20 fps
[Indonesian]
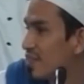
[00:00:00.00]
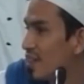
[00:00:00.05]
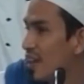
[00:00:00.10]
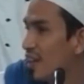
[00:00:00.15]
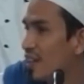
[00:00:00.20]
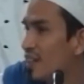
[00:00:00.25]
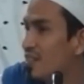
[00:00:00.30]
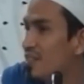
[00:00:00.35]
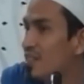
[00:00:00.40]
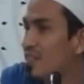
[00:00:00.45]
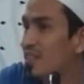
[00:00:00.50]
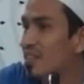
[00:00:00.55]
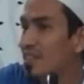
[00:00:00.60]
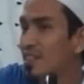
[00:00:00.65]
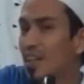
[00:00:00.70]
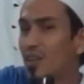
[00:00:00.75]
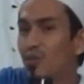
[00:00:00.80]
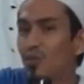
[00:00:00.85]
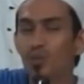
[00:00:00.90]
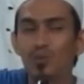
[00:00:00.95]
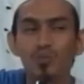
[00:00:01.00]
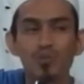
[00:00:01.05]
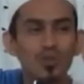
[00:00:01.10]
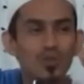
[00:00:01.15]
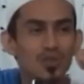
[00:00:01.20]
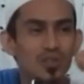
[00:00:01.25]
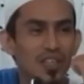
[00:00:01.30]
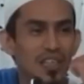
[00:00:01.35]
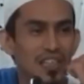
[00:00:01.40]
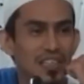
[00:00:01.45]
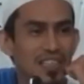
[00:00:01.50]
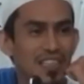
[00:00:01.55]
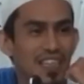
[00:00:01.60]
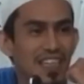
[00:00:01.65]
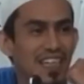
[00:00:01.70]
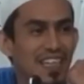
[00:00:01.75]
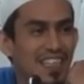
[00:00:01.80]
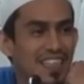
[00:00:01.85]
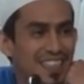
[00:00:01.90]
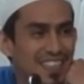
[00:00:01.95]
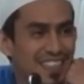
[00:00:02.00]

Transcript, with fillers: akhirnya dia takut mau sholat ya